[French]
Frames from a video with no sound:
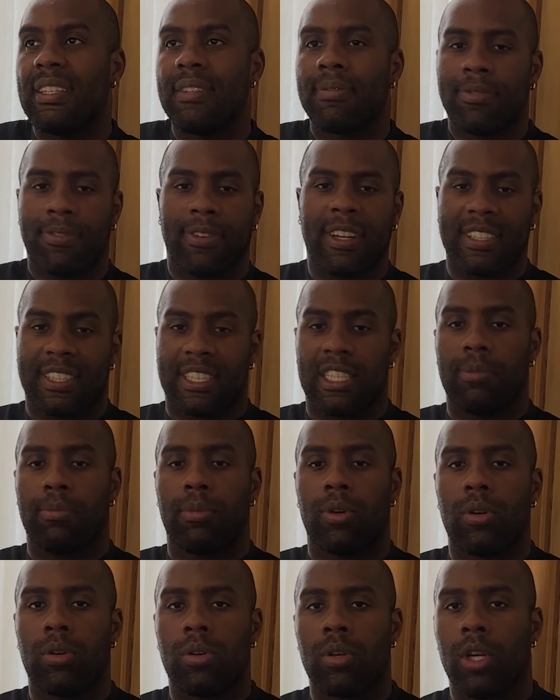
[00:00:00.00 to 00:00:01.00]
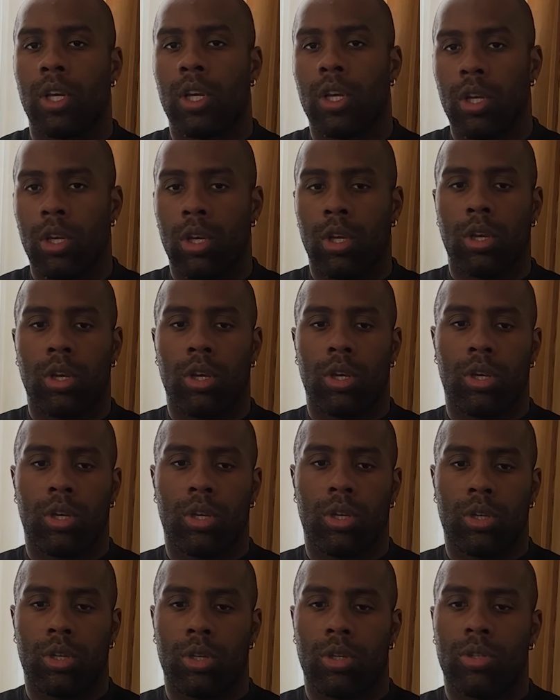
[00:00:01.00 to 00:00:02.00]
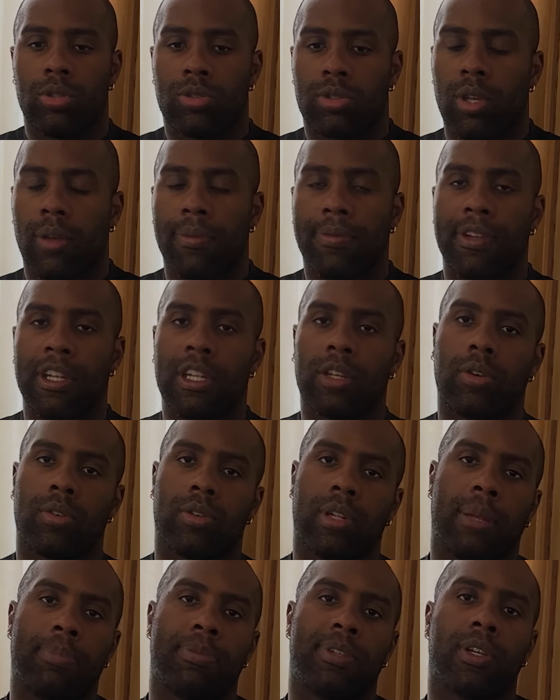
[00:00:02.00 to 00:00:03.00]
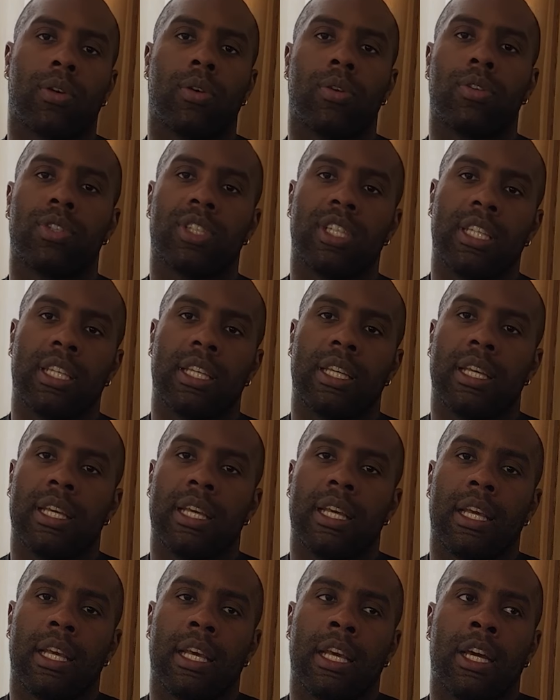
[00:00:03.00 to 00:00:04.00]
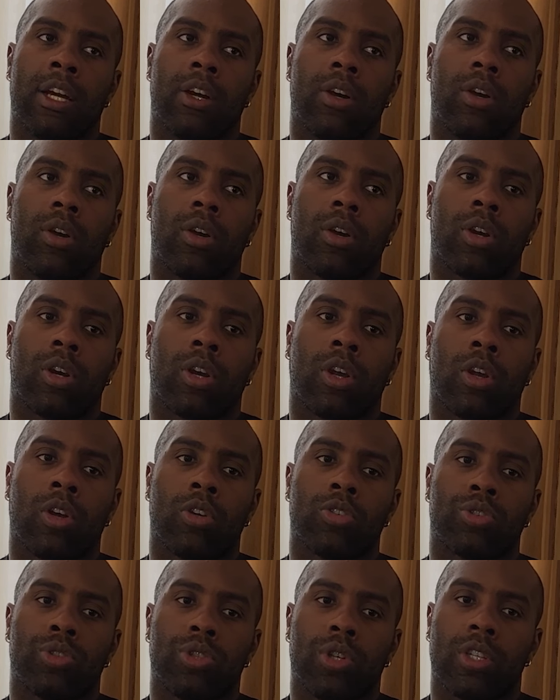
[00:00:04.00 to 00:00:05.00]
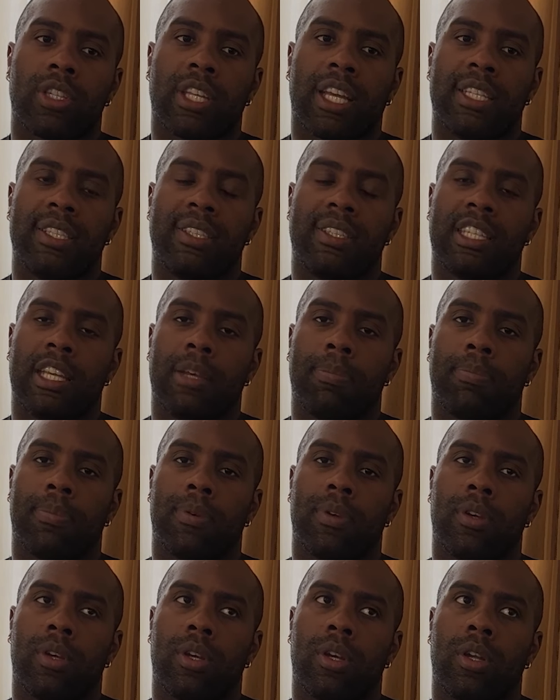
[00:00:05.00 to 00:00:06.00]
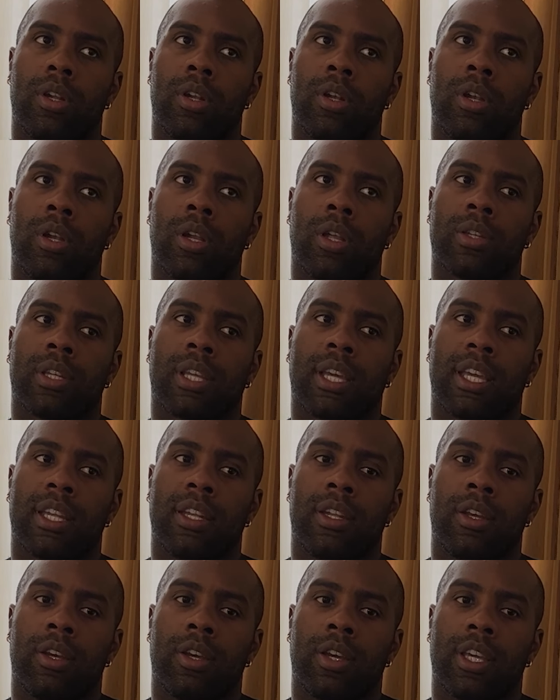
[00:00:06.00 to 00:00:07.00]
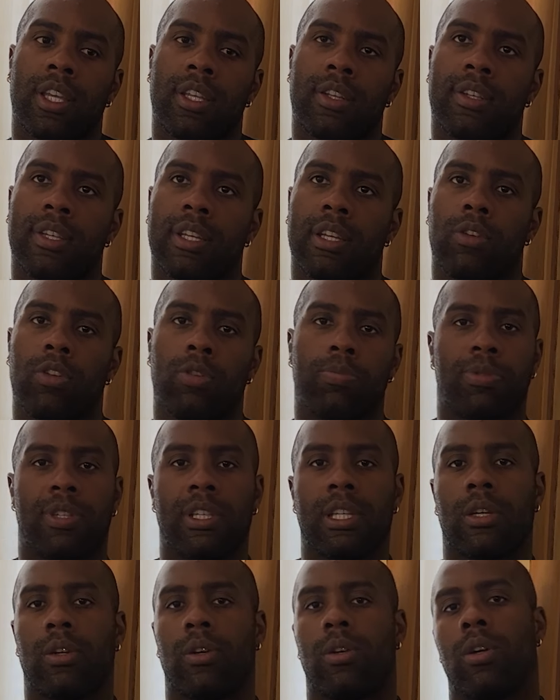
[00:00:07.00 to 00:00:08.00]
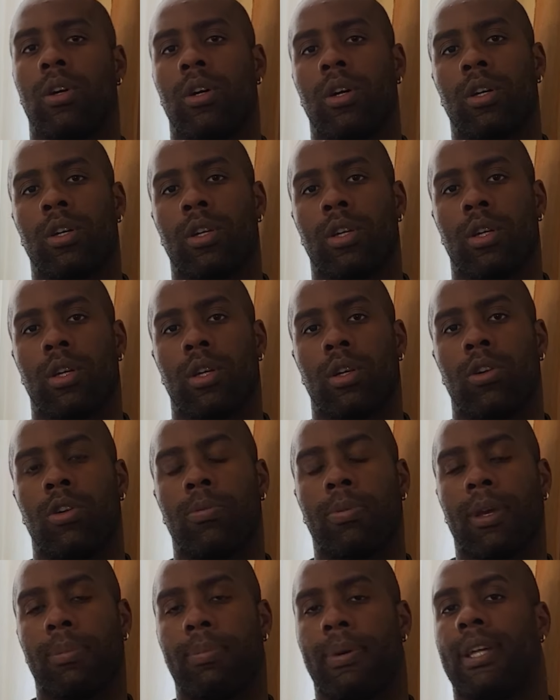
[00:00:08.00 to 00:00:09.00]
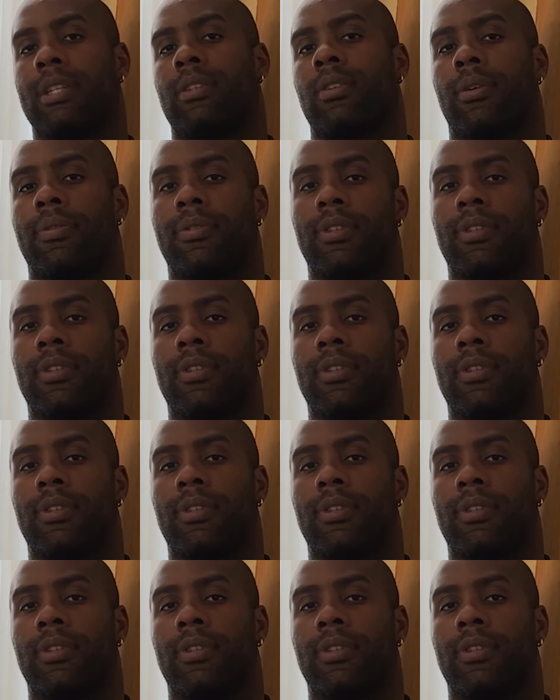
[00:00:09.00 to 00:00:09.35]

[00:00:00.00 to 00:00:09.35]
facilement, euh, sans filtre de la psychologie. Quand je suis rentré à l'INSEP, l'entraîneur était le psychologue, le préparateur